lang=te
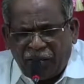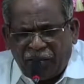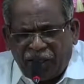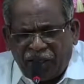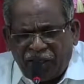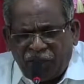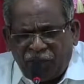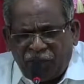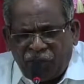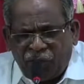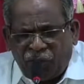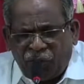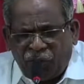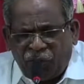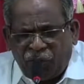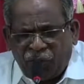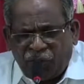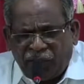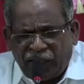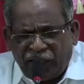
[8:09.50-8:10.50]

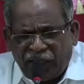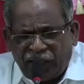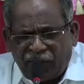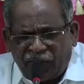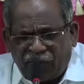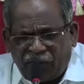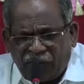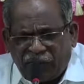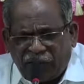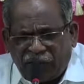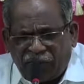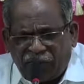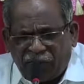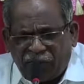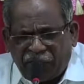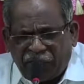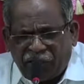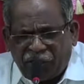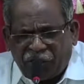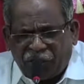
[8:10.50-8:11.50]
భయభీతులతో కలిగిన
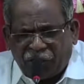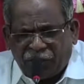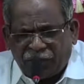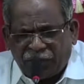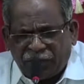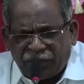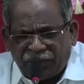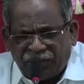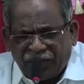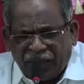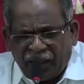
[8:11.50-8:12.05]
వాతావరణం దయచేయము